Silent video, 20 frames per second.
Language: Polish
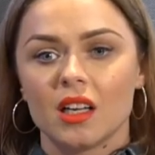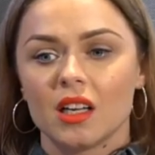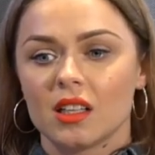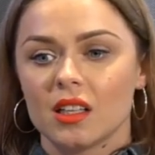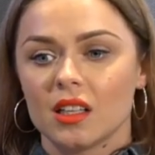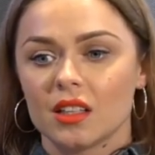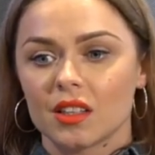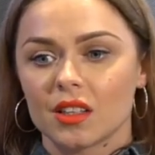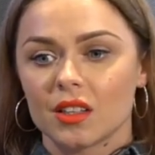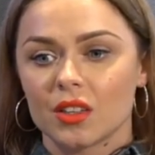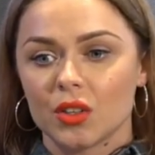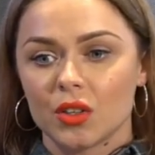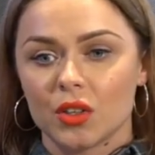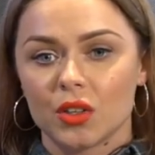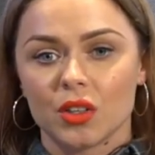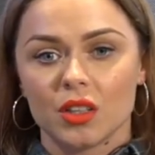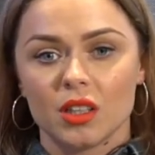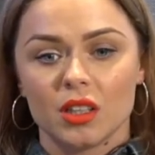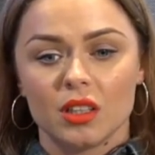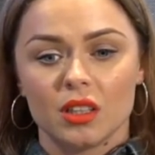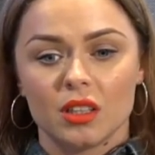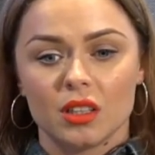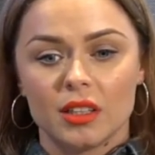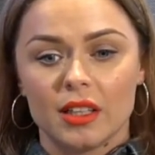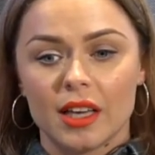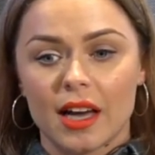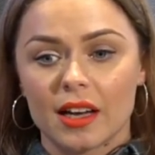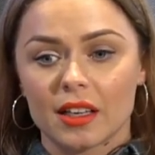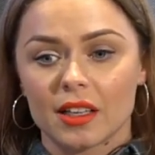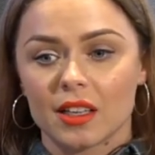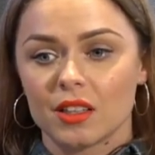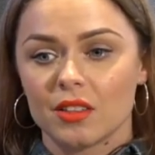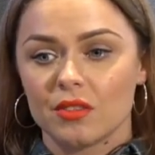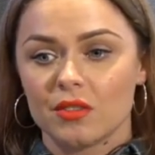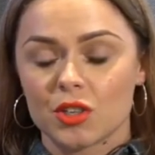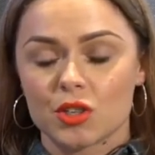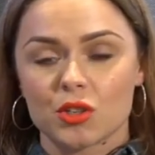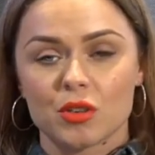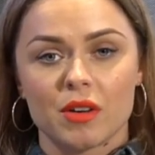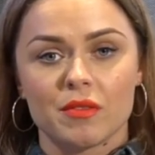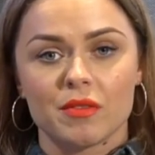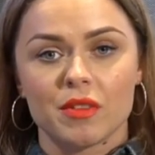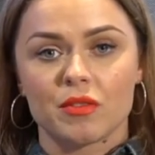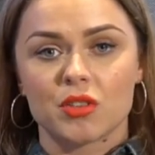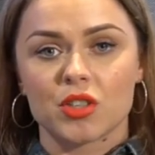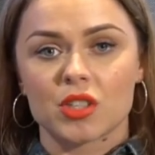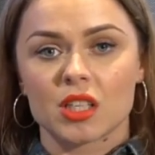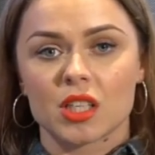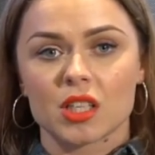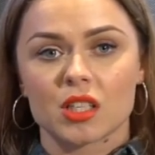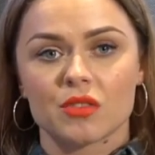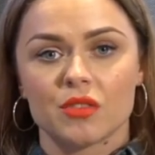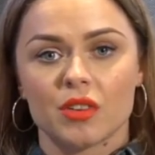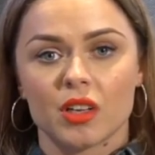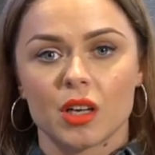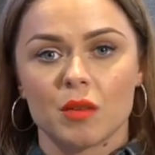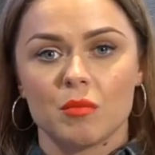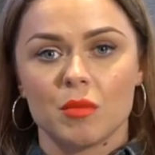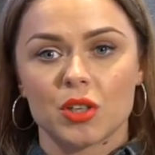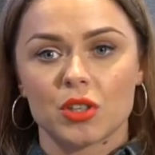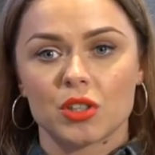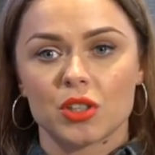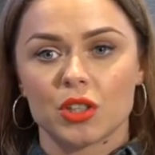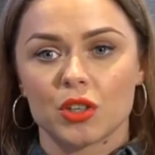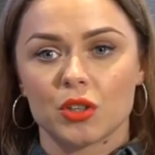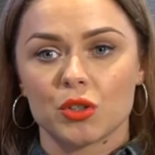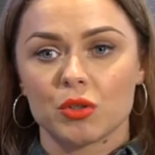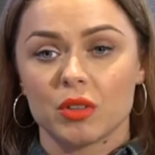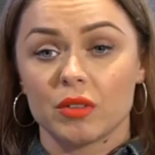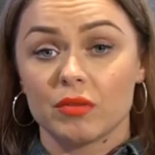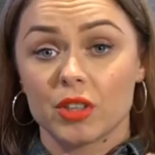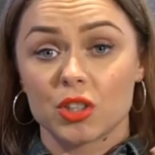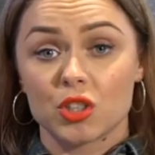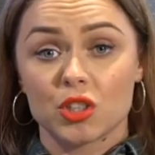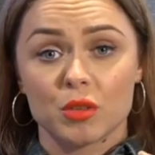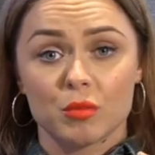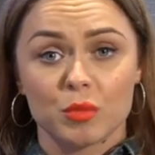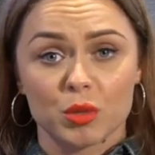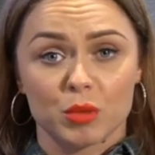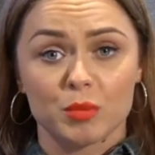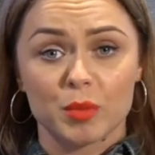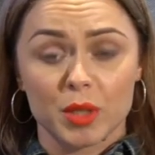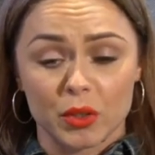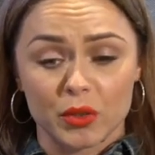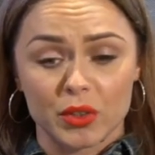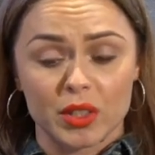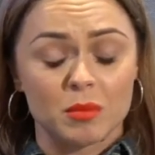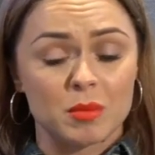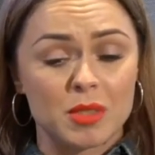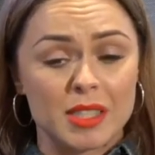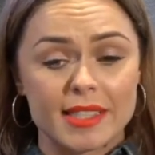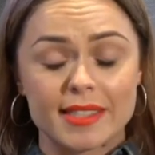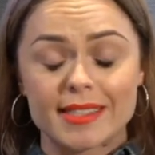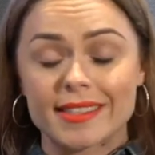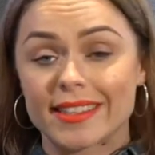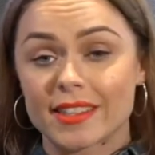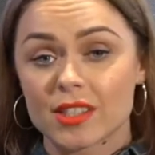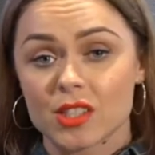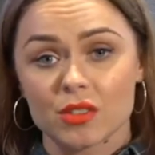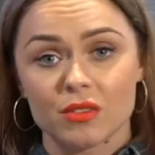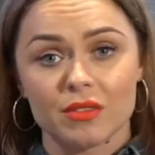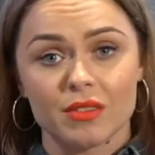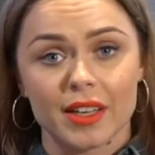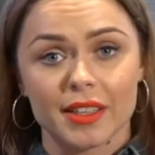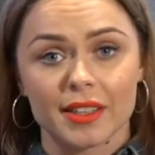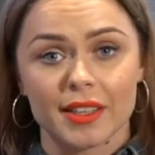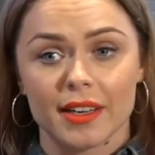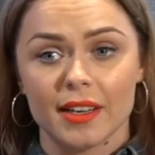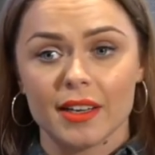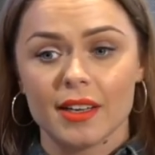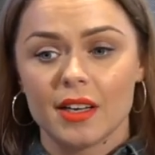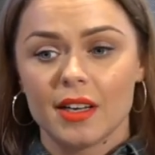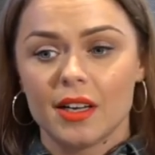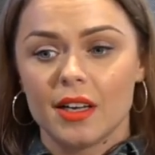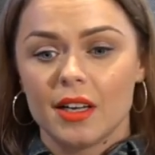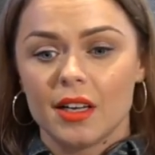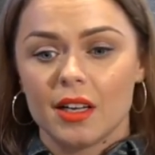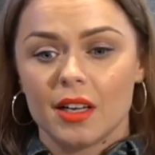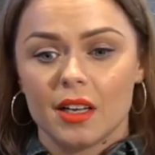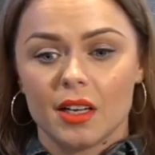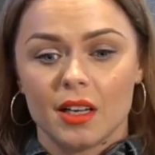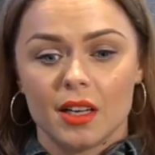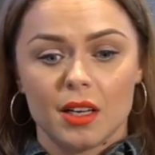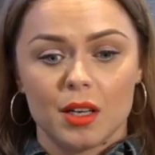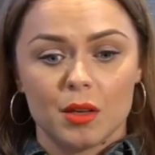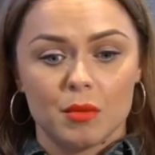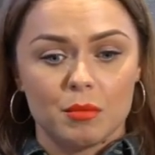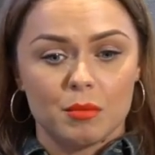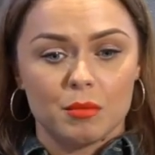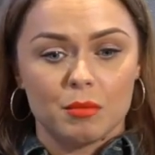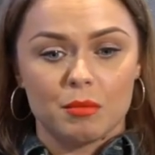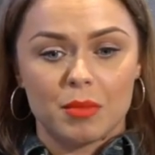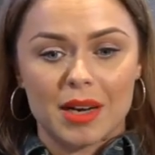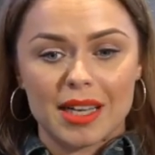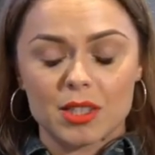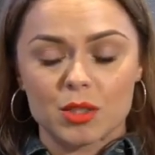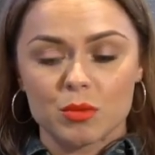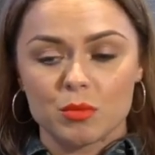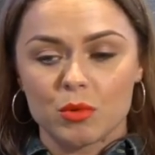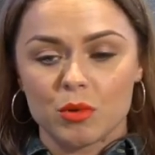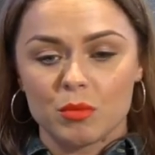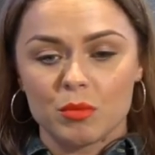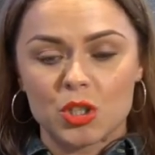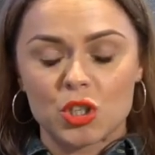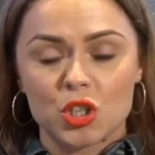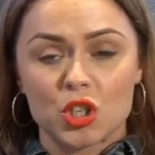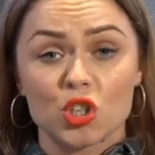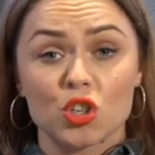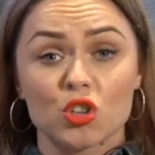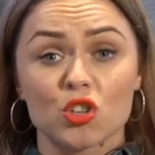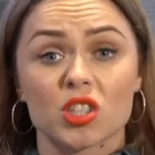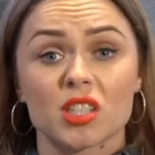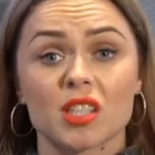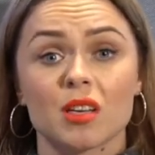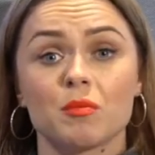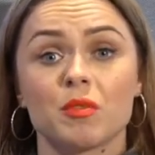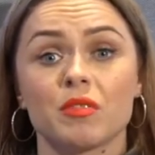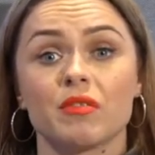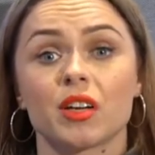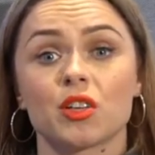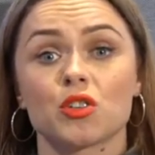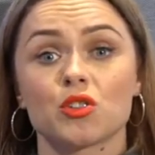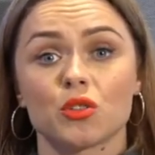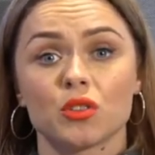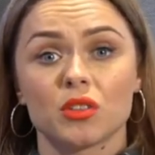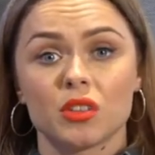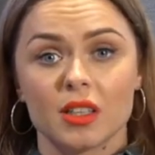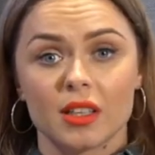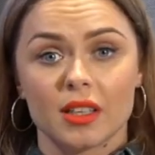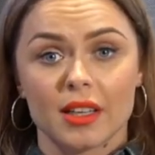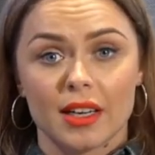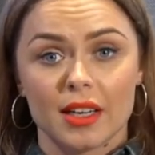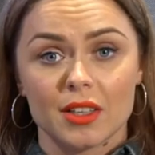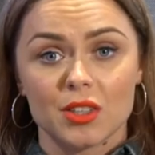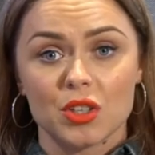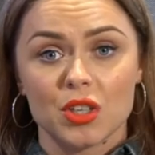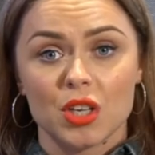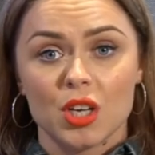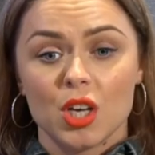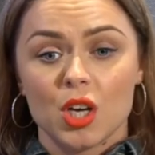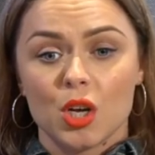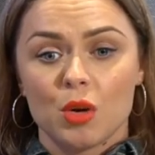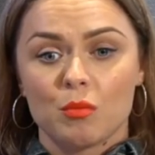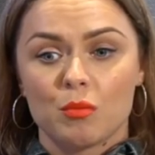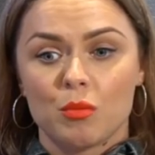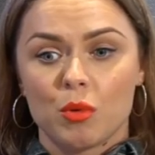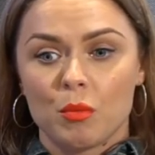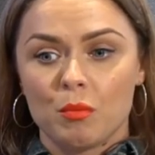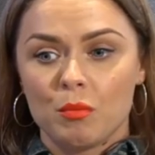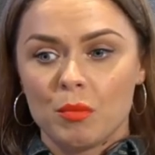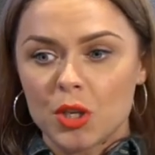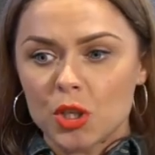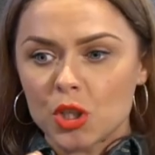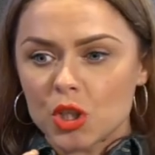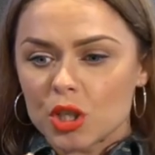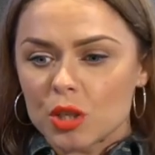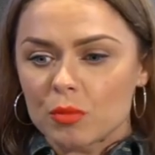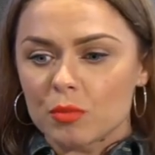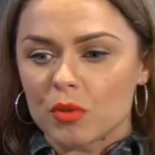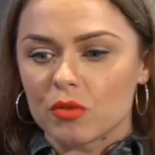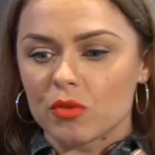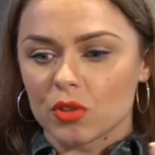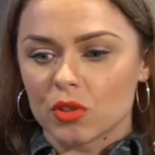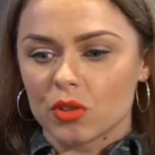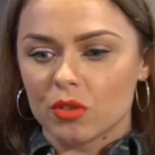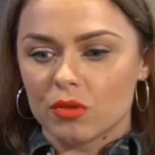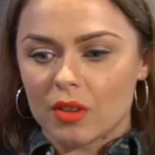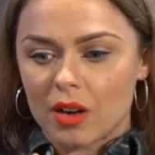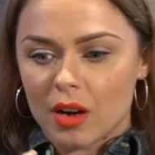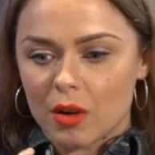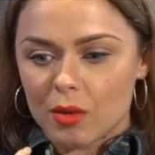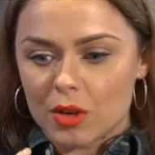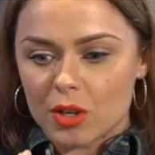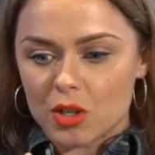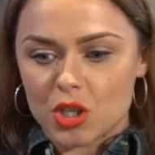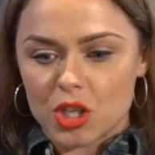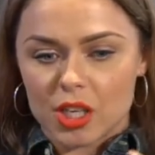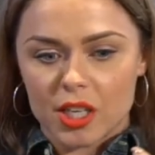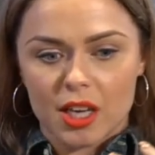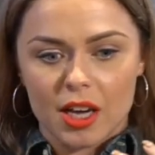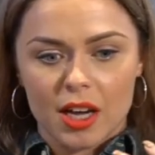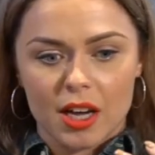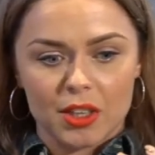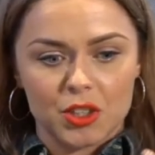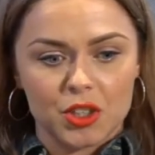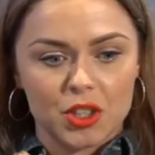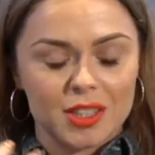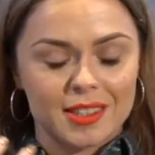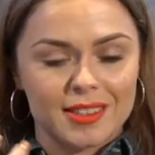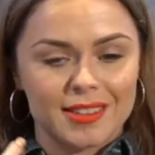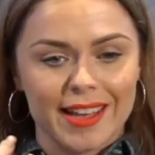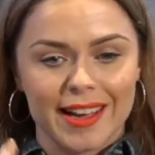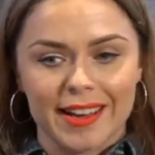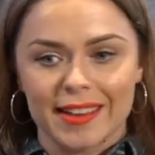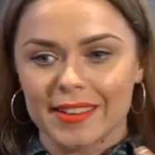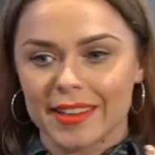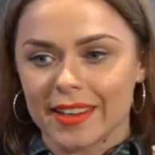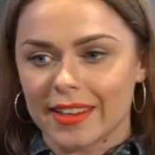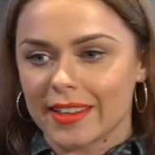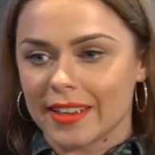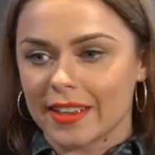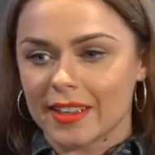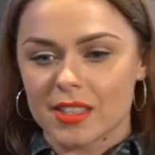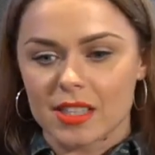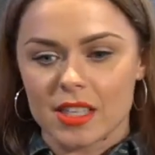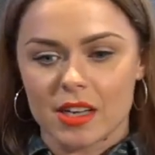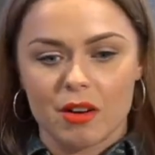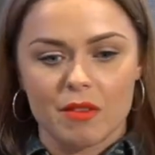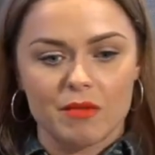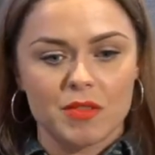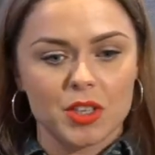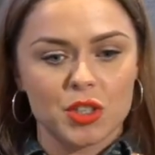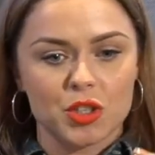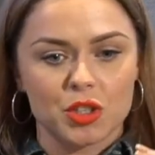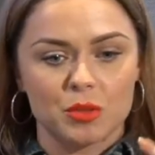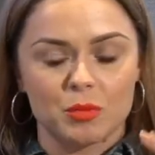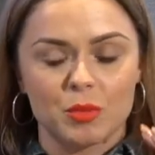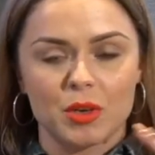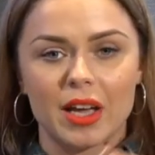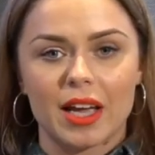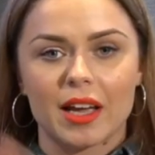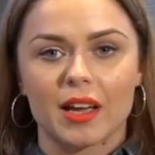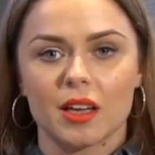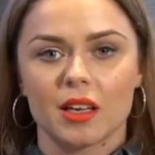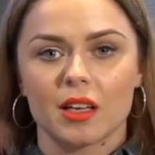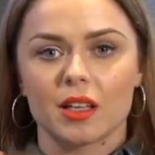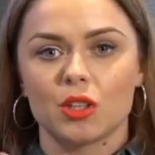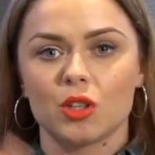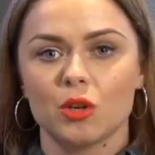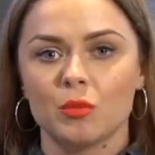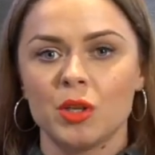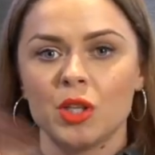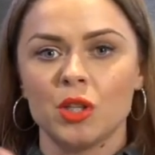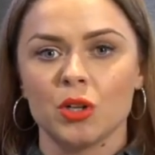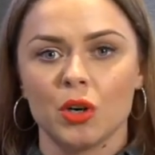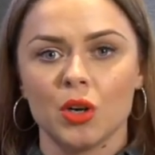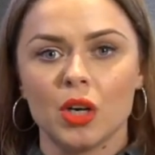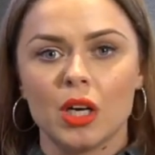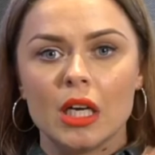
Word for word: dlatego e, ja, kiedy wierzyłam we wszystkie swoje myśli, chodziłam wiecznie pod prądem, zestresowana. E, bardzo było mi ciężko czasami wręcz oddychać, bo myśli powodowały, że ja się tak nakręcałam. Wiecie, to było jak e, domino.